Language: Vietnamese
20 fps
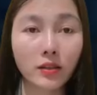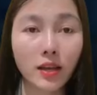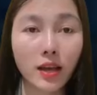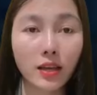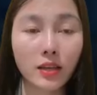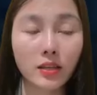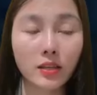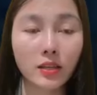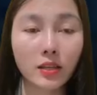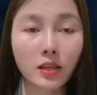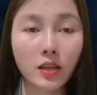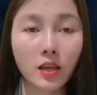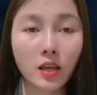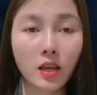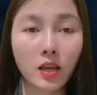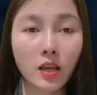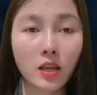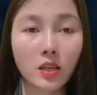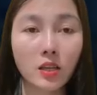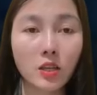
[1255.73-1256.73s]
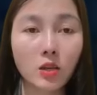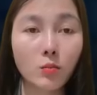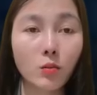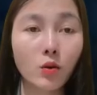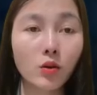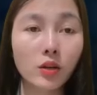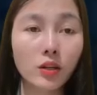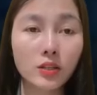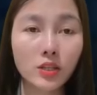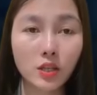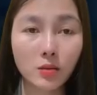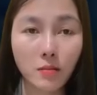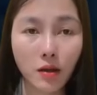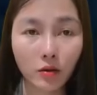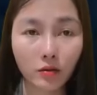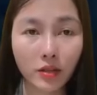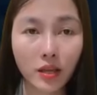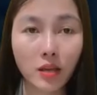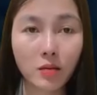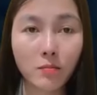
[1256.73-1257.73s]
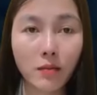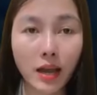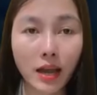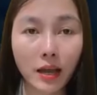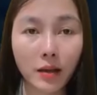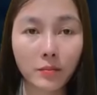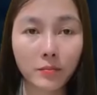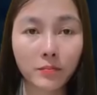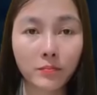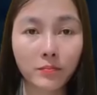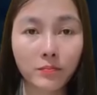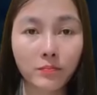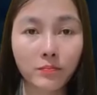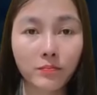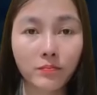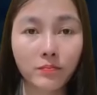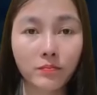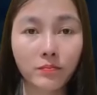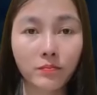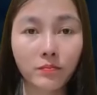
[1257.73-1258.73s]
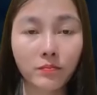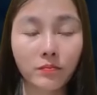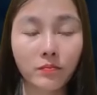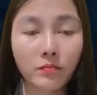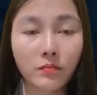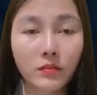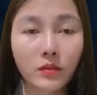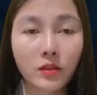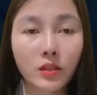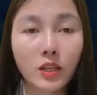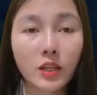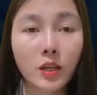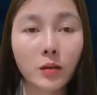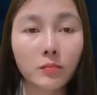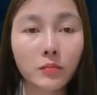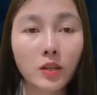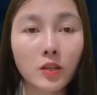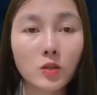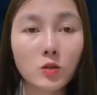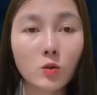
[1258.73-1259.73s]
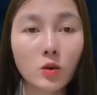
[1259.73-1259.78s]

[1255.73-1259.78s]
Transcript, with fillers: Này, mày làm sao quen được cô Xuân hay vậy? Cô ấy